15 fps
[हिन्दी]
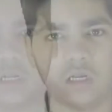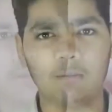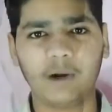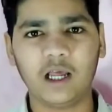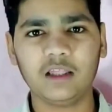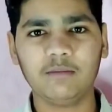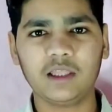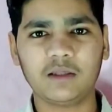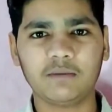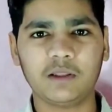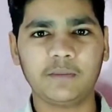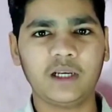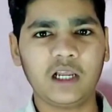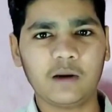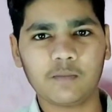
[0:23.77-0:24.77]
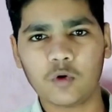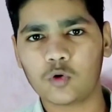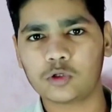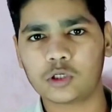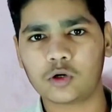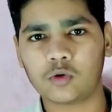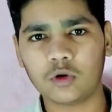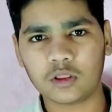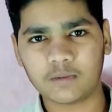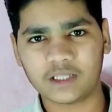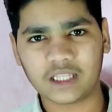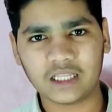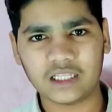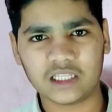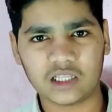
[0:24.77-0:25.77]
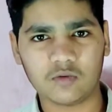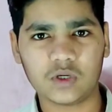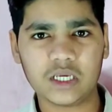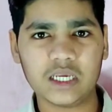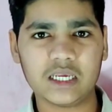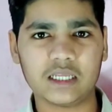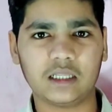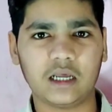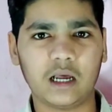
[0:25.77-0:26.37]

अब गाइज मैं सबसे पहले आपको कुछ रूल्स बता देता हूँ कि